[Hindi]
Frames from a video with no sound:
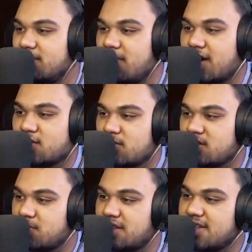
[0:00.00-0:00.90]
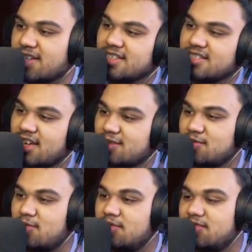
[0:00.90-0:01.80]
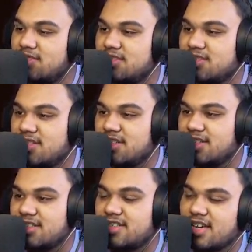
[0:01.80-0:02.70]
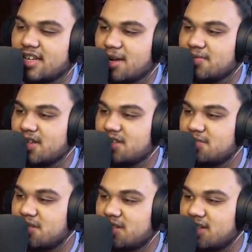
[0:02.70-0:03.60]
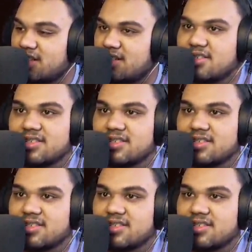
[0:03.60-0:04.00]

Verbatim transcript: मैं तो इस बंदे के साथ हूँ क्या नाम क्या इस बंदे का